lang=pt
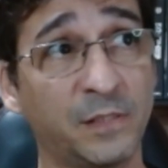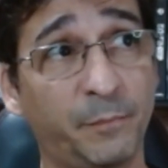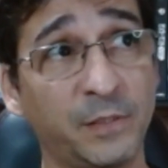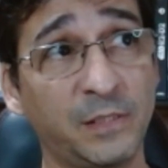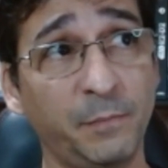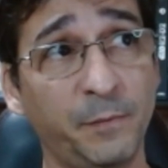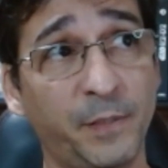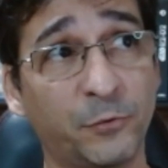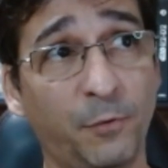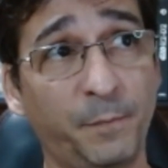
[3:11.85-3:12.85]
Você pode
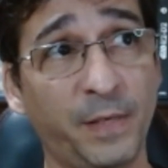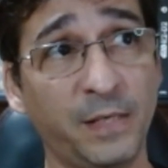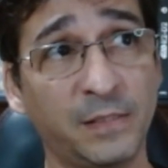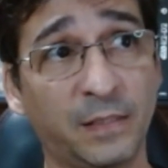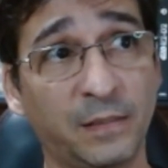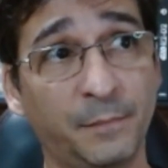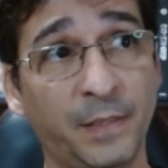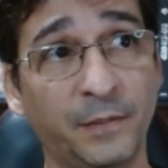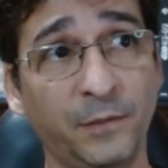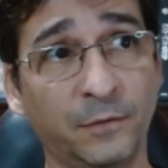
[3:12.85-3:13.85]
simplesmente copiar esse
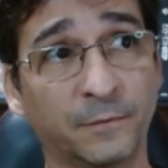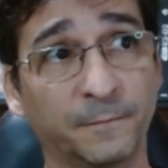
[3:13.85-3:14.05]
HTML aqui, ó,